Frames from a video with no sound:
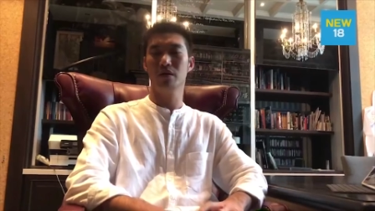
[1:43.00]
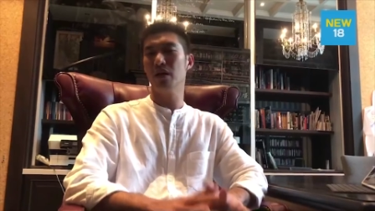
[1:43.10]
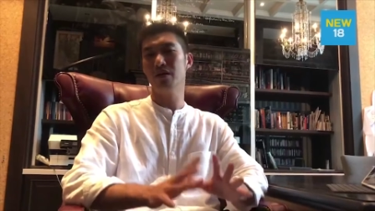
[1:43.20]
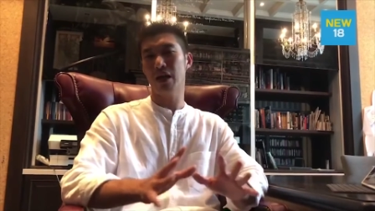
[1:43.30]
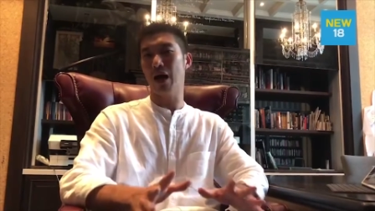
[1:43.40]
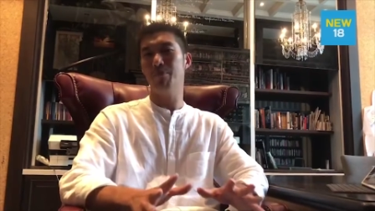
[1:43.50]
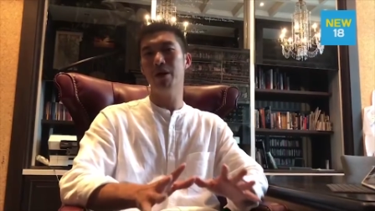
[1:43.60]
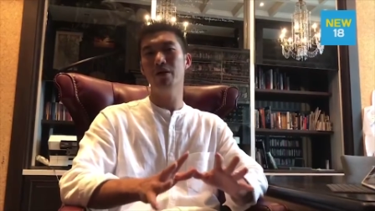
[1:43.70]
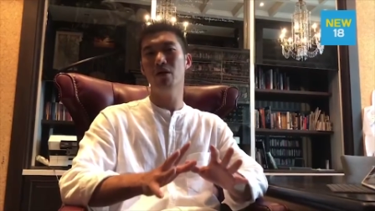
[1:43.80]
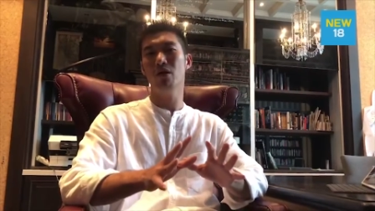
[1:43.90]
ท่านถาม
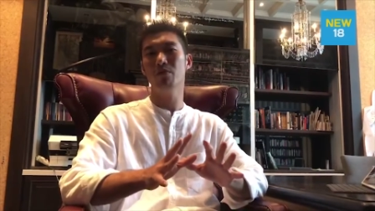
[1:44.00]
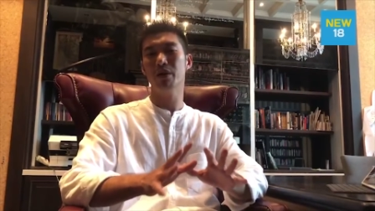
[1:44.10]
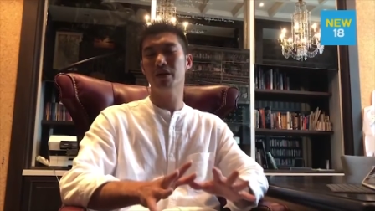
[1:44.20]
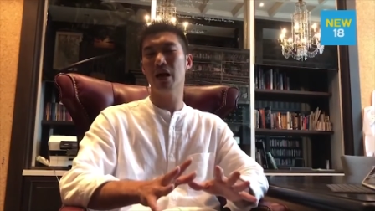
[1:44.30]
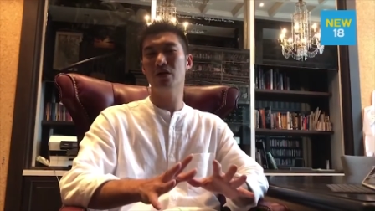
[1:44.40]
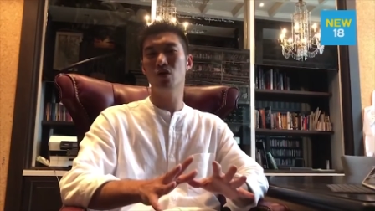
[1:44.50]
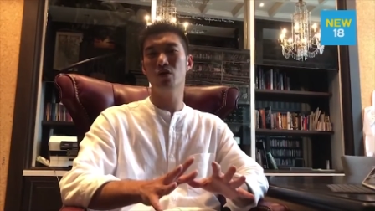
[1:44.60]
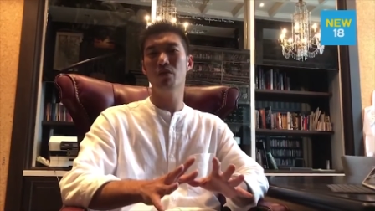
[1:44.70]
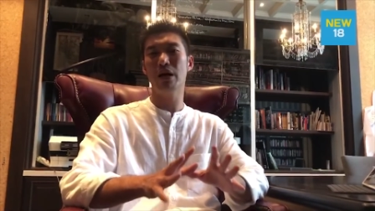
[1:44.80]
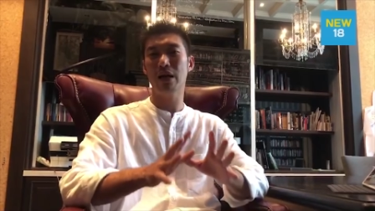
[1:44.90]
พี่น้องประชาชน
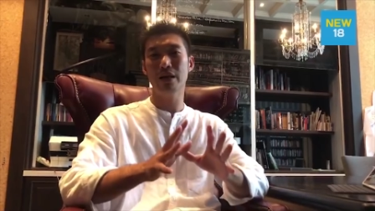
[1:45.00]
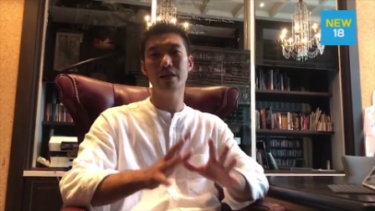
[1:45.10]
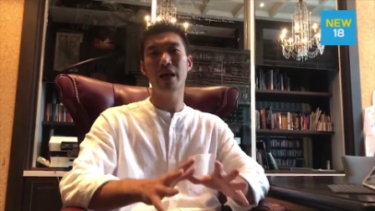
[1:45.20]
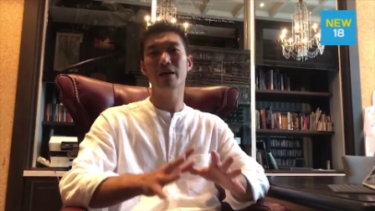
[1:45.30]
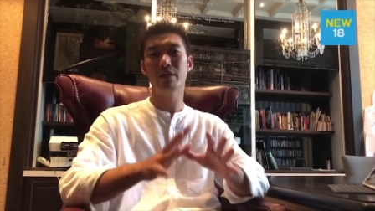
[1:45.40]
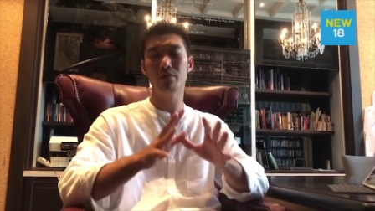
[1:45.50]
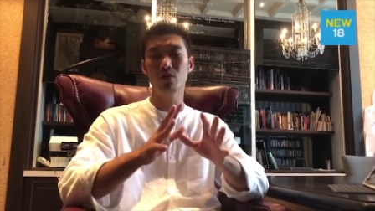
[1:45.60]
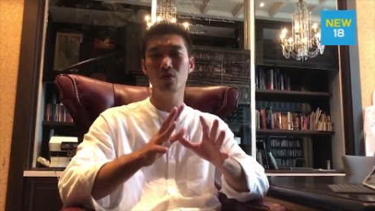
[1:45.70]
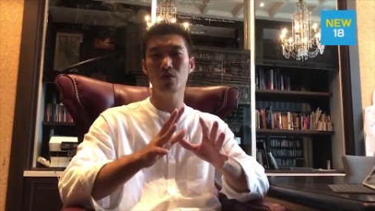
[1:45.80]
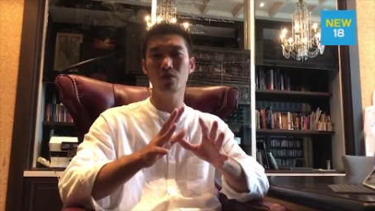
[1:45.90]
ว่าการแก้รัฐธรรม
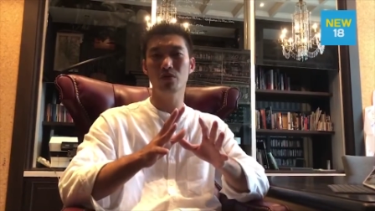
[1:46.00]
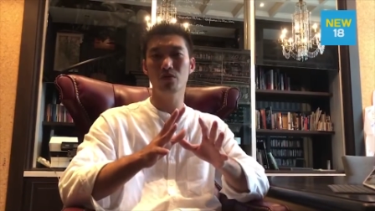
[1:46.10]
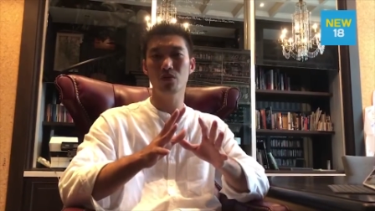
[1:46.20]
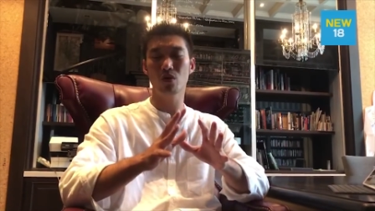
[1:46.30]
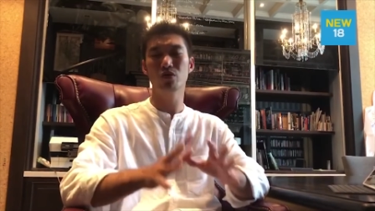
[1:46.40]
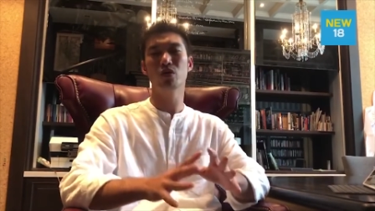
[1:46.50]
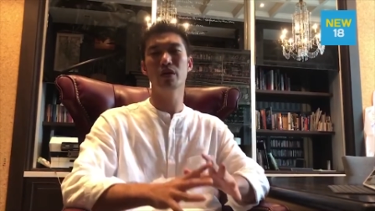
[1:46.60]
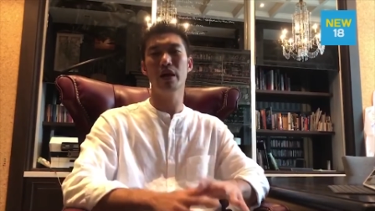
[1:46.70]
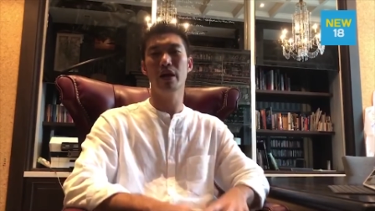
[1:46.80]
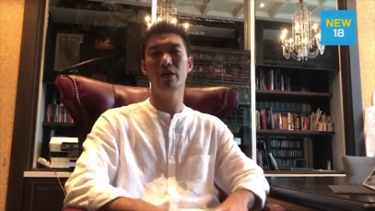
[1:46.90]
นูญคนส่วนให
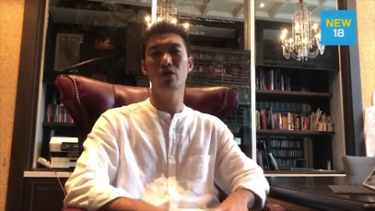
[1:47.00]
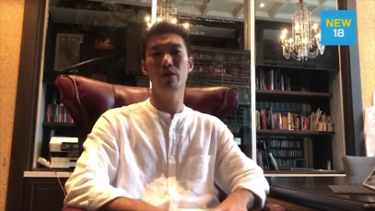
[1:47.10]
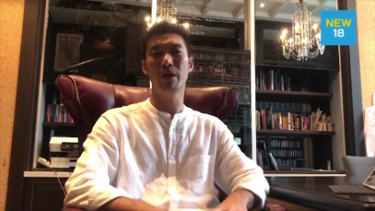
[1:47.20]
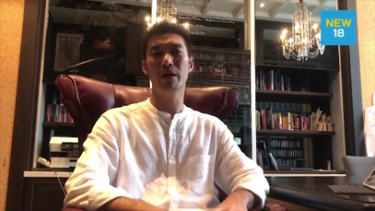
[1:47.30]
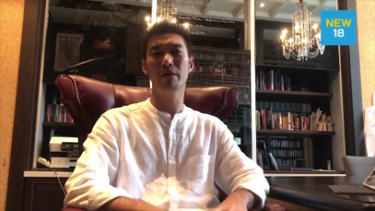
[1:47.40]
ญ่เห็นด้วยไหม